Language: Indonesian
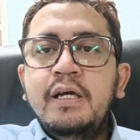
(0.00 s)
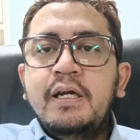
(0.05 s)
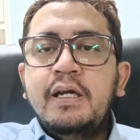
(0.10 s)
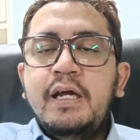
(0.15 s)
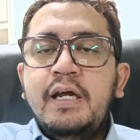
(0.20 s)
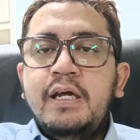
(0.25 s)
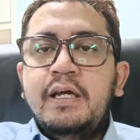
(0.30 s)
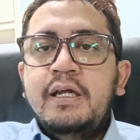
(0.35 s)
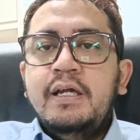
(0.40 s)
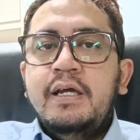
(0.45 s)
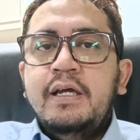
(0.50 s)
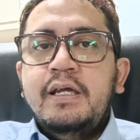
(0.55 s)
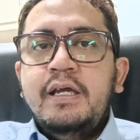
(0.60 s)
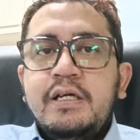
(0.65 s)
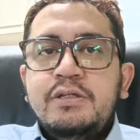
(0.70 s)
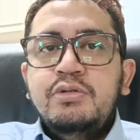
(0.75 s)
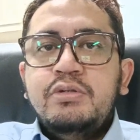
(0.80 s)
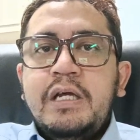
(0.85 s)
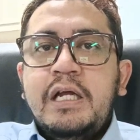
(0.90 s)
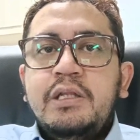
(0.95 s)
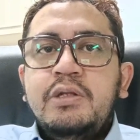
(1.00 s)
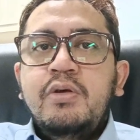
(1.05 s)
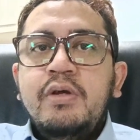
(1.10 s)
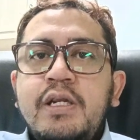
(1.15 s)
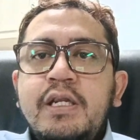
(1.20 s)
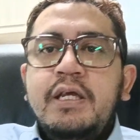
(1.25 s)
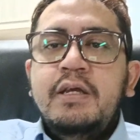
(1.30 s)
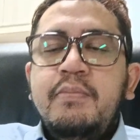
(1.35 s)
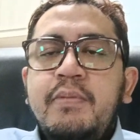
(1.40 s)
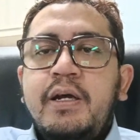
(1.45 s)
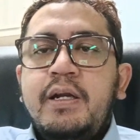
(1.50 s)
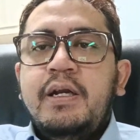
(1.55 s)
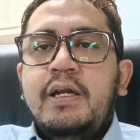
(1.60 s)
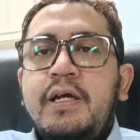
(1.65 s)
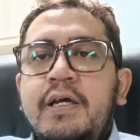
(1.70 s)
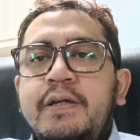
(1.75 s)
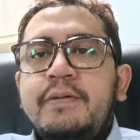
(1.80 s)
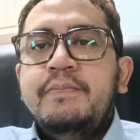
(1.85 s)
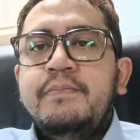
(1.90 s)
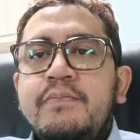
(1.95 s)
nah yang Sutanto ini
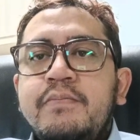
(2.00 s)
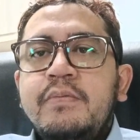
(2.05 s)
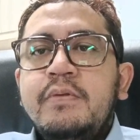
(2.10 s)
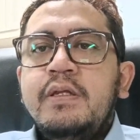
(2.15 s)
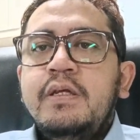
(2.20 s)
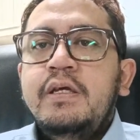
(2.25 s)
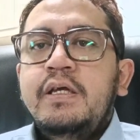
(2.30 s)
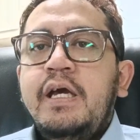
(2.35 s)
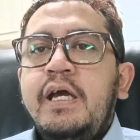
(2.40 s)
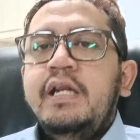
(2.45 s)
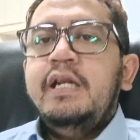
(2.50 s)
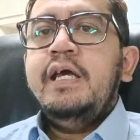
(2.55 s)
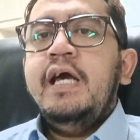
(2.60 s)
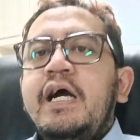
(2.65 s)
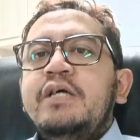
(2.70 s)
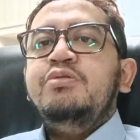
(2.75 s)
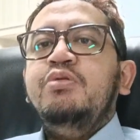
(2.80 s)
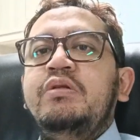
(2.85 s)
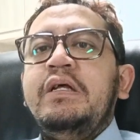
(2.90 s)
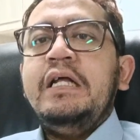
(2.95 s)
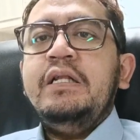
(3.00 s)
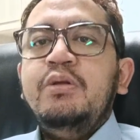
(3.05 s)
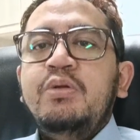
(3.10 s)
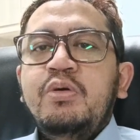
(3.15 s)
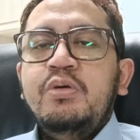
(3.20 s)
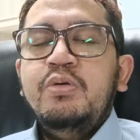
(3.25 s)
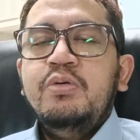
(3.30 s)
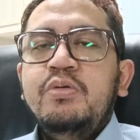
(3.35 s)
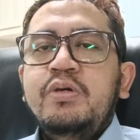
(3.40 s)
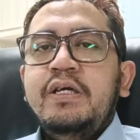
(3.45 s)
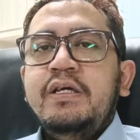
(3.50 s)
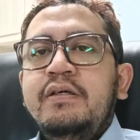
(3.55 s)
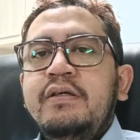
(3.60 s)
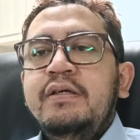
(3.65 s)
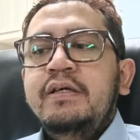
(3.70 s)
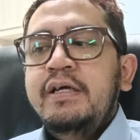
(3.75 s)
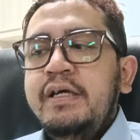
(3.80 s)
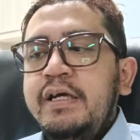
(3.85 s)
gimana ya ini hak Sutanto dong ya